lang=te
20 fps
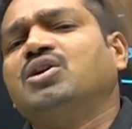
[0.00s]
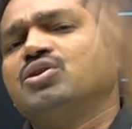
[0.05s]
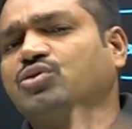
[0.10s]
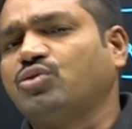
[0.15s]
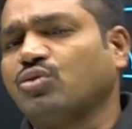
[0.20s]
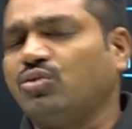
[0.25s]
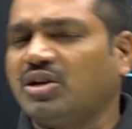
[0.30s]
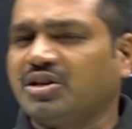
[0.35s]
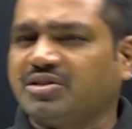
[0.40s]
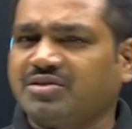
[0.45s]

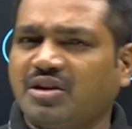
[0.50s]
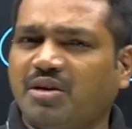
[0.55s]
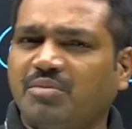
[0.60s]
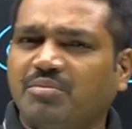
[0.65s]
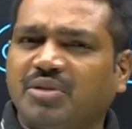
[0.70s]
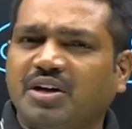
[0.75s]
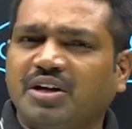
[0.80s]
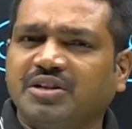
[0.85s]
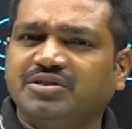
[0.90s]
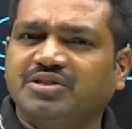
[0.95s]
చోళ
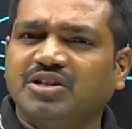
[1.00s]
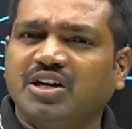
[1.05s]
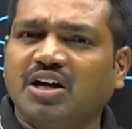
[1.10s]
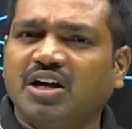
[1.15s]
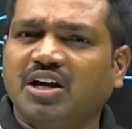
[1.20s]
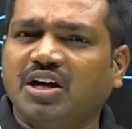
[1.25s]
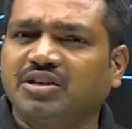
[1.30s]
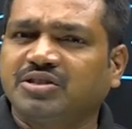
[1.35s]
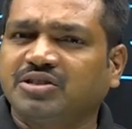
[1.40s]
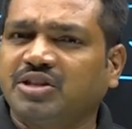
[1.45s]

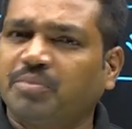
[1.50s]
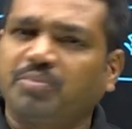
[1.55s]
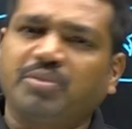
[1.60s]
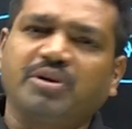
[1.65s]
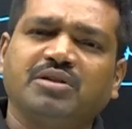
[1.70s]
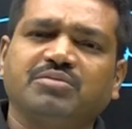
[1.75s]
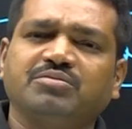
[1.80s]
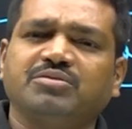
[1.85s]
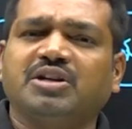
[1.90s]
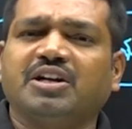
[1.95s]
సామ్రాజ్యంగా
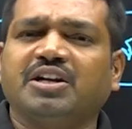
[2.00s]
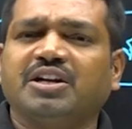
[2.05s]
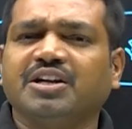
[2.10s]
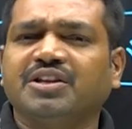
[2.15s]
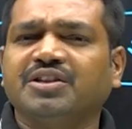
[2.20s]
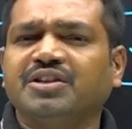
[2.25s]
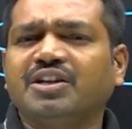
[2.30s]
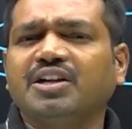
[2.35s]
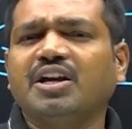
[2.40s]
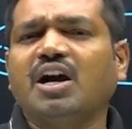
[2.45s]
చెప్పడం
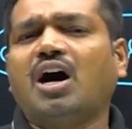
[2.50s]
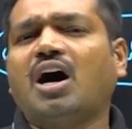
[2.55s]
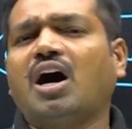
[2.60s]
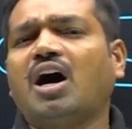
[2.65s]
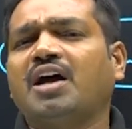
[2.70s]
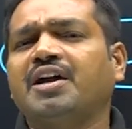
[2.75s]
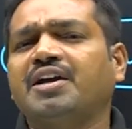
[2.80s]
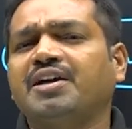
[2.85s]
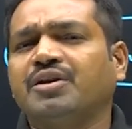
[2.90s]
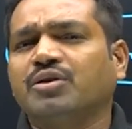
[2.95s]
జరిగింది
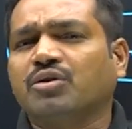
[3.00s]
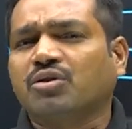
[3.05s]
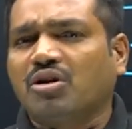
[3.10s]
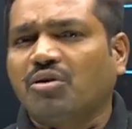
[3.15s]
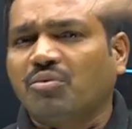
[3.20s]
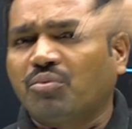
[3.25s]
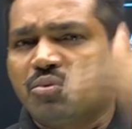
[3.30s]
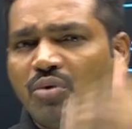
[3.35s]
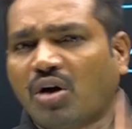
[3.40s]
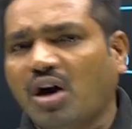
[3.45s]
ఆయన యొక్క
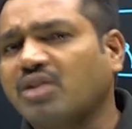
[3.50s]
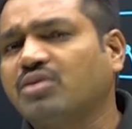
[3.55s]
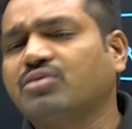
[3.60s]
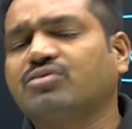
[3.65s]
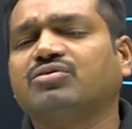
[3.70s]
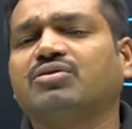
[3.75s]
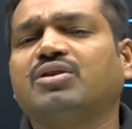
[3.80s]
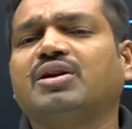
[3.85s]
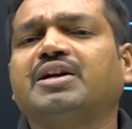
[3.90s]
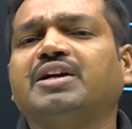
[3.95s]

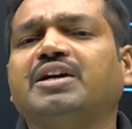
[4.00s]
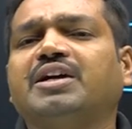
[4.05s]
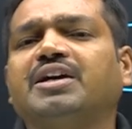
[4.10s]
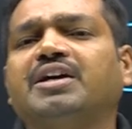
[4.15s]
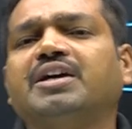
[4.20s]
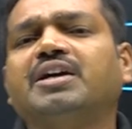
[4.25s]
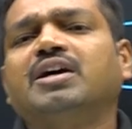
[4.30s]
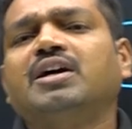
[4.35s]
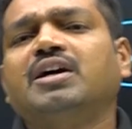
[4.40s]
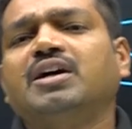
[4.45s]
వారసులని
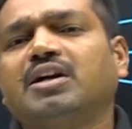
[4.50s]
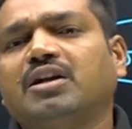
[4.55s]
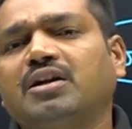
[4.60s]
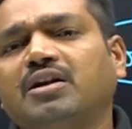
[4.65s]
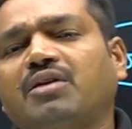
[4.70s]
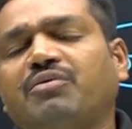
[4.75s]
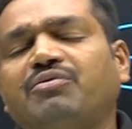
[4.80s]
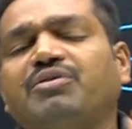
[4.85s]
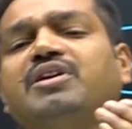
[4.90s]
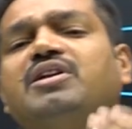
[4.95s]

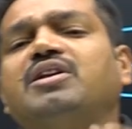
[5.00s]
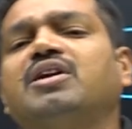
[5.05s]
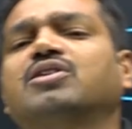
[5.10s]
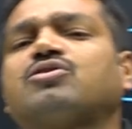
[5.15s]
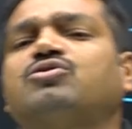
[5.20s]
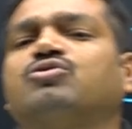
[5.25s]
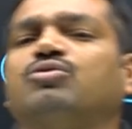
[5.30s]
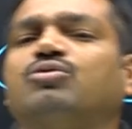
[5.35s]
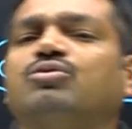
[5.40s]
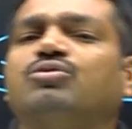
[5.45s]
నవీన
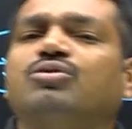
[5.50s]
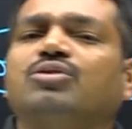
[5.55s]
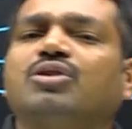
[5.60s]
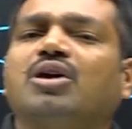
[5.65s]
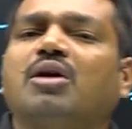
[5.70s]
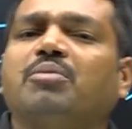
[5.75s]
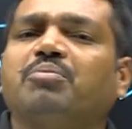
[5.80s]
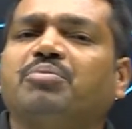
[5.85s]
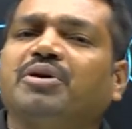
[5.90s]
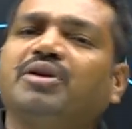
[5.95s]

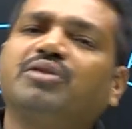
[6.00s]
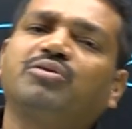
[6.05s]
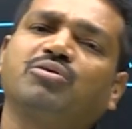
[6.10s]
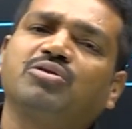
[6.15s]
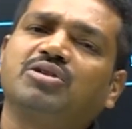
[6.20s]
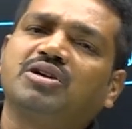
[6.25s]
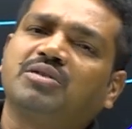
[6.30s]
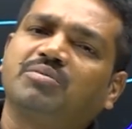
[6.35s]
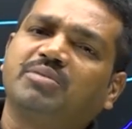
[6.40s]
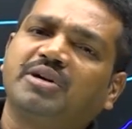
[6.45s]
చోళులుగా
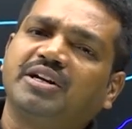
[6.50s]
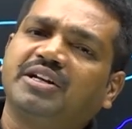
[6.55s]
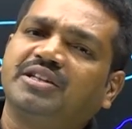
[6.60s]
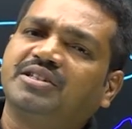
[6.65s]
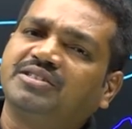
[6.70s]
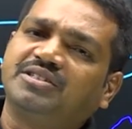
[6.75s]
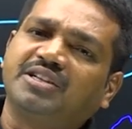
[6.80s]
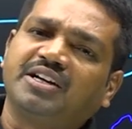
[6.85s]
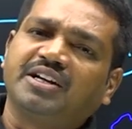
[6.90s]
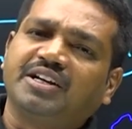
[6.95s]
పేర్కొనడం
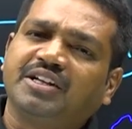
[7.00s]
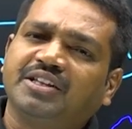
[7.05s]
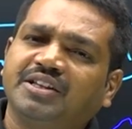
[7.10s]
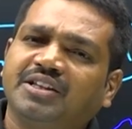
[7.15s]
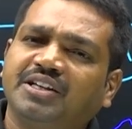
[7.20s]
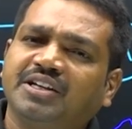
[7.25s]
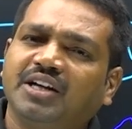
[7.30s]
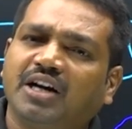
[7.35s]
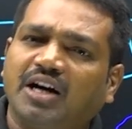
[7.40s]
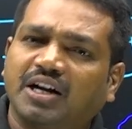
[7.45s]
అనేది
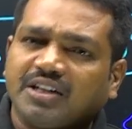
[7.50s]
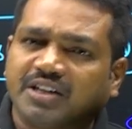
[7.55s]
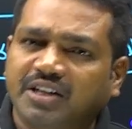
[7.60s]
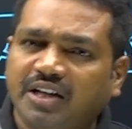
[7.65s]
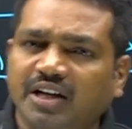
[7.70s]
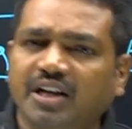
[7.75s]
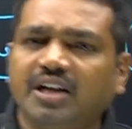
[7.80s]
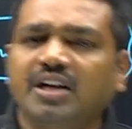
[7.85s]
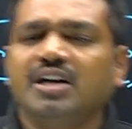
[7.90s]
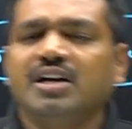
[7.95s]
జరిగింది
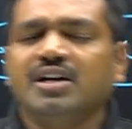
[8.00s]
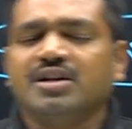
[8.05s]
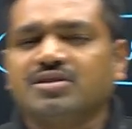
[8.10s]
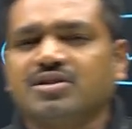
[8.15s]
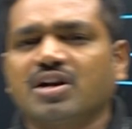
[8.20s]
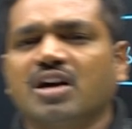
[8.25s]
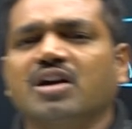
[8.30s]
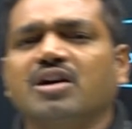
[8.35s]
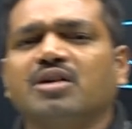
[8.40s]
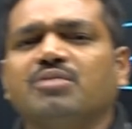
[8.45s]
అంటే
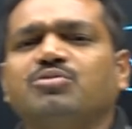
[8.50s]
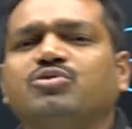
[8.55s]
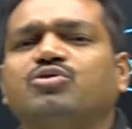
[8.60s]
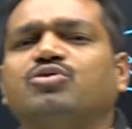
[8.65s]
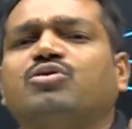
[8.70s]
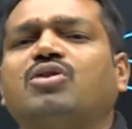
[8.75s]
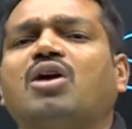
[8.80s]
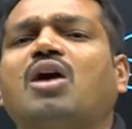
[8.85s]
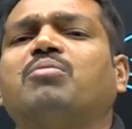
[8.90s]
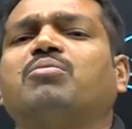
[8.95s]
సంఘం
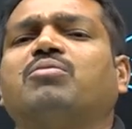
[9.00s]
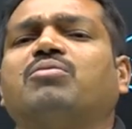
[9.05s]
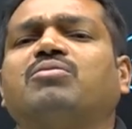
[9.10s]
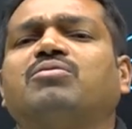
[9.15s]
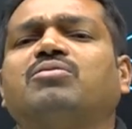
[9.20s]
యుగం